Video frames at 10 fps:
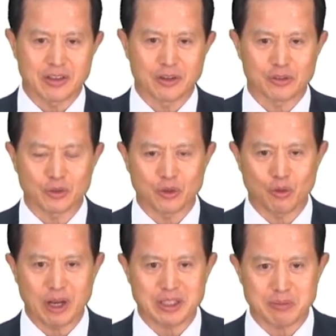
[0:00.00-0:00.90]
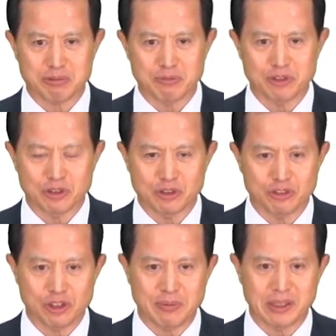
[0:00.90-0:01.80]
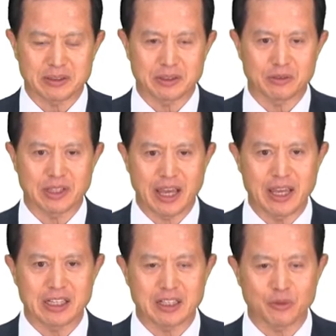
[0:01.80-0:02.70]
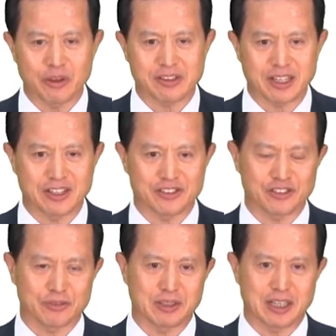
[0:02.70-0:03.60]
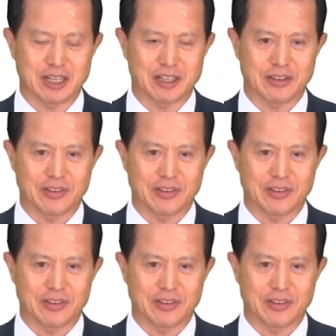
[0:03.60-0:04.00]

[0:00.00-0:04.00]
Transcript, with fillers: 여성용 화장품류를 수입한 A라는 회사가 있었습니다.